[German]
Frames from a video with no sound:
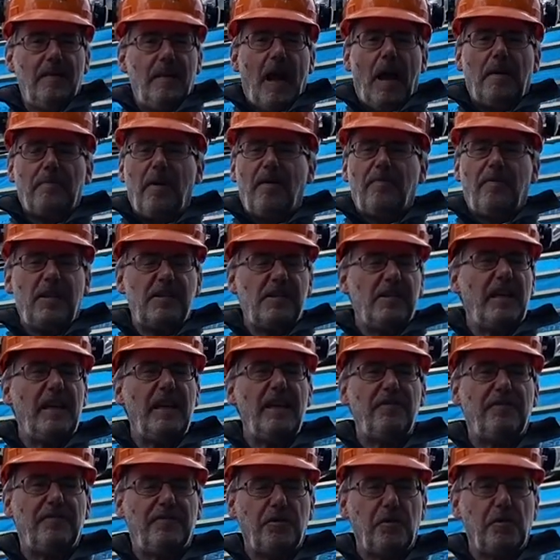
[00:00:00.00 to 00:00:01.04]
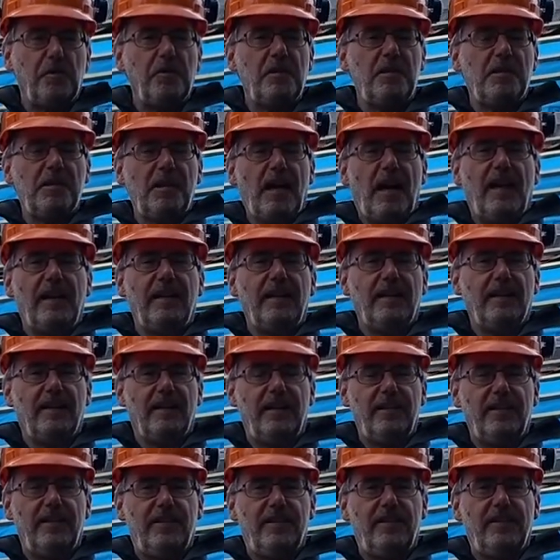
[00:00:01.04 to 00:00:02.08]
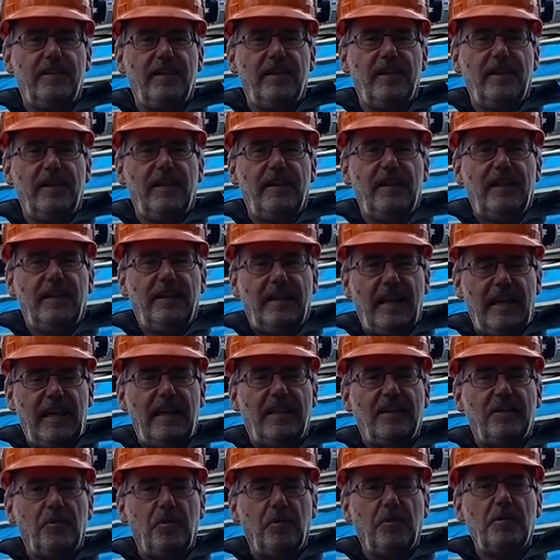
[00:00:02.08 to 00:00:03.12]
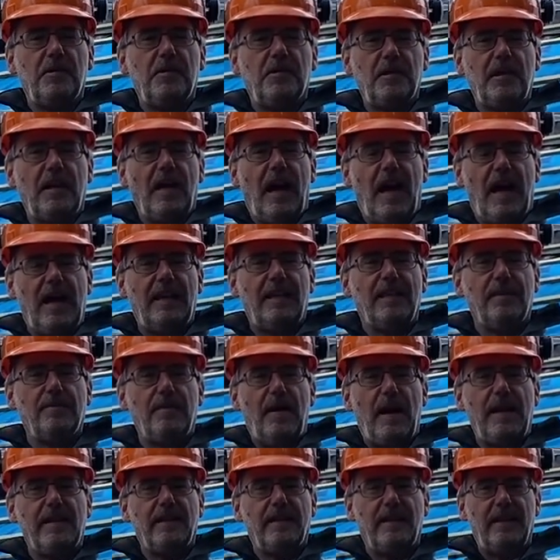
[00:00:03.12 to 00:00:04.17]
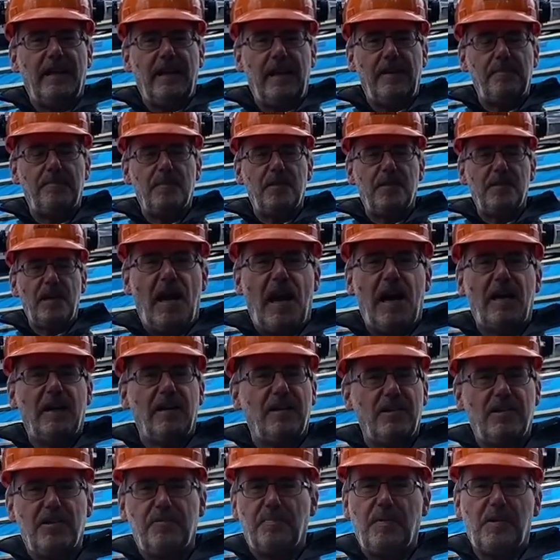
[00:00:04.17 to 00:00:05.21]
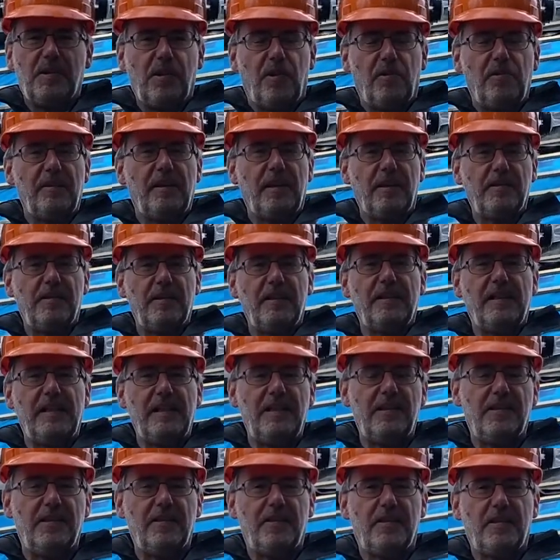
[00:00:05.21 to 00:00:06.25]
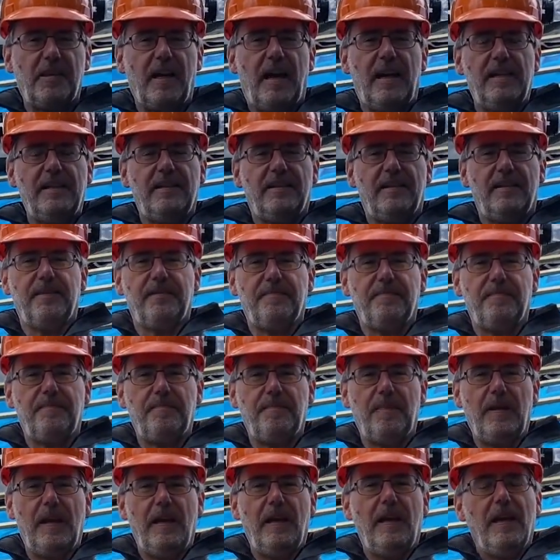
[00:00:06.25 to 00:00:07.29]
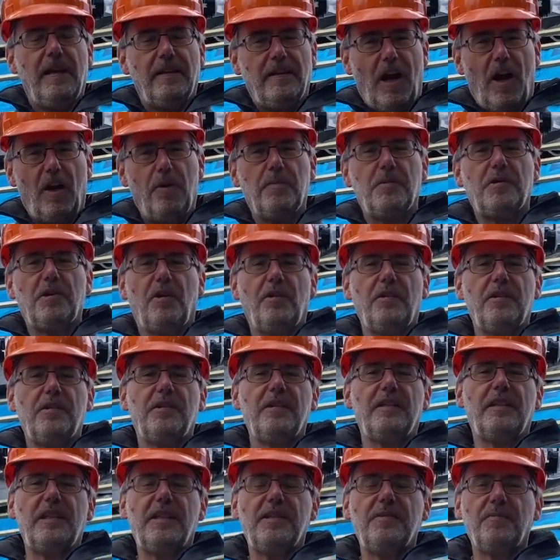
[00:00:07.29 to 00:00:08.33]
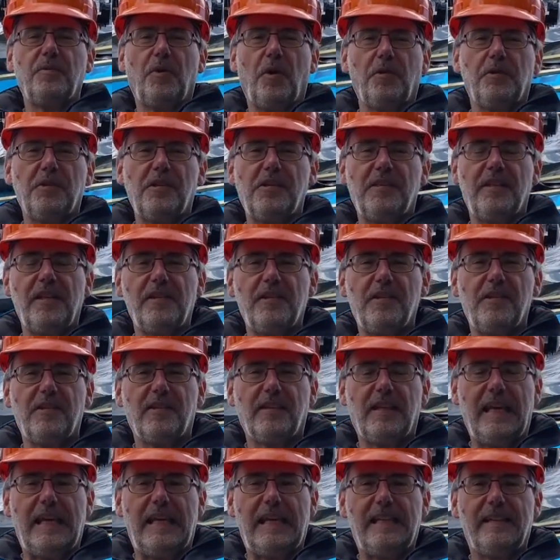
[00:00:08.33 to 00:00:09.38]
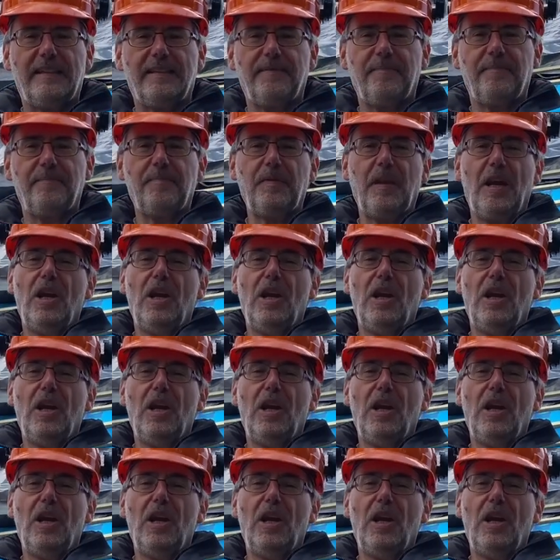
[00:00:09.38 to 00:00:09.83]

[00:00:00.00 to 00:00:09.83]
Aber was hilft uns eigentlich, gegen unsere allgemeine Lebensangst, besonders in diesen Zeiten. Darum soll es in diesem Gottesdienst gehen.